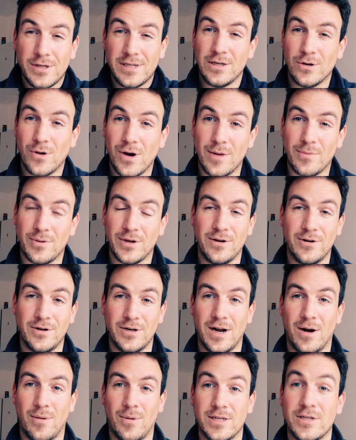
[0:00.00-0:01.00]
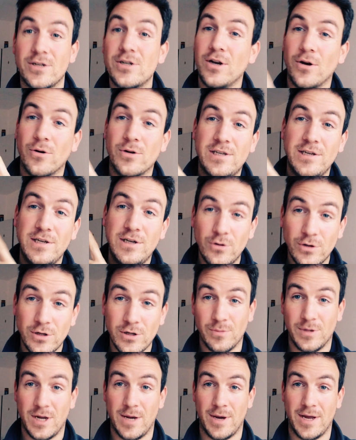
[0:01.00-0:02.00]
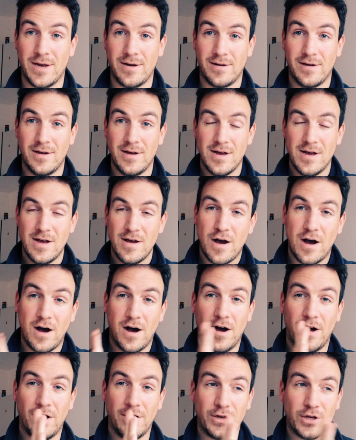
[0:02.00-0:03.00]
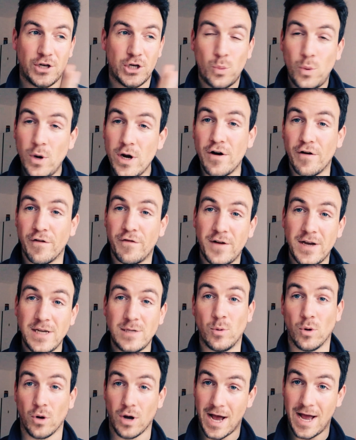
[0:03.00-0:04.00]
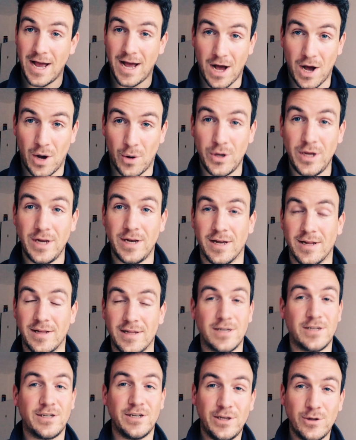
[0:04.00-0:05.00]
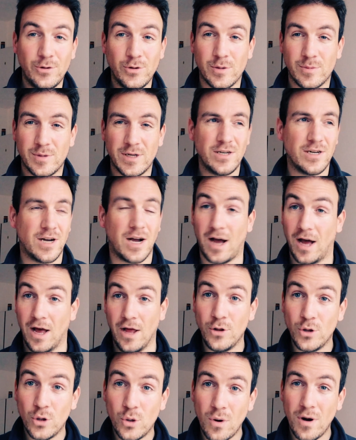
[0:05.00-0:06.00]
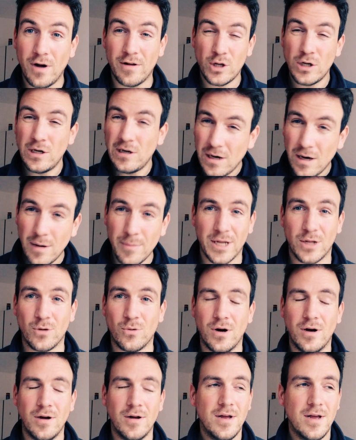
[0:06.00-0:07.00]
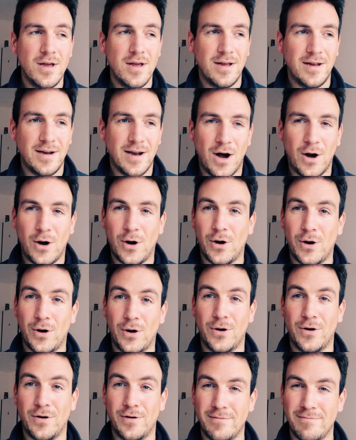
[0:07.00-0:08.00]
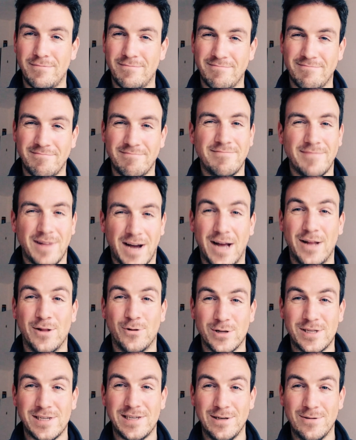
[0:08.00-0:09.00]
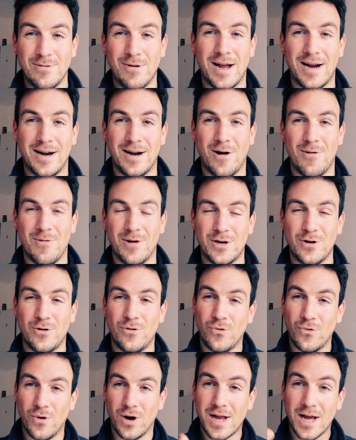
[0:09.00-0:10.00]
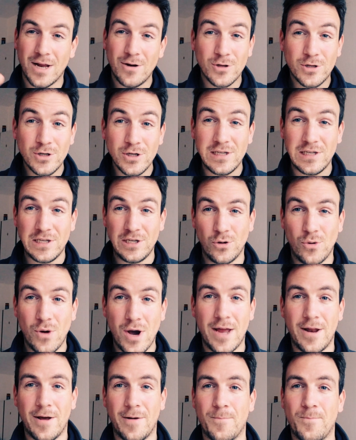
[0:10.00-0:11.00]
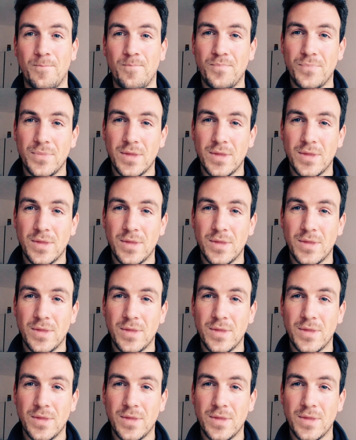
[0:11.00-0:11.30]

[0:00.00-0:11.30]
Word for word: 奇怪的评论，你知道吗？就是尤其 YouTube 那边，呃，Twitter、Facebook 还好一点，但是 YouTube 真是很多，特别多，然后很多奇葩，知道吗？就是我看到最奇怪的、